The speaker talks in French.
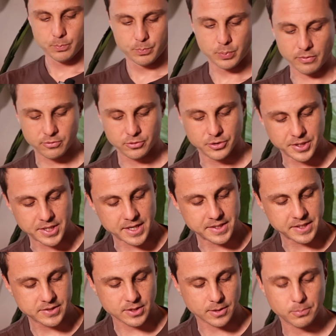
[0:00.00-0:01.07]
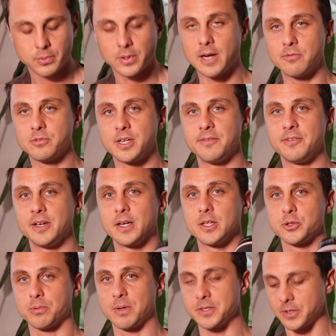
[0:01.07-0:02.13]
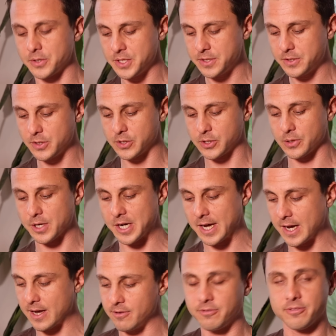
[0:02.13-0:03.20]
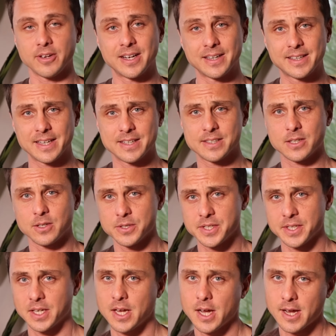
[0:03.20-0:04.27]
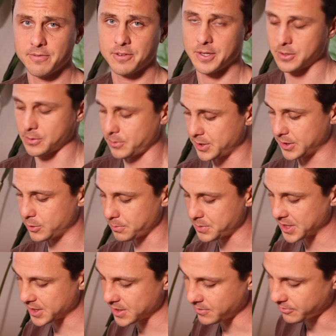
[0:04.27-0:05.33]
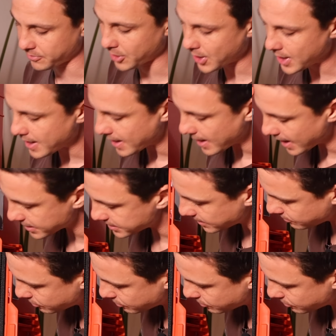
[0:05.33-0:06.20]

Pour vous donner un exemple, là vous avez un 70-200 RF, un 15-35 RF qui sont des objectifs assez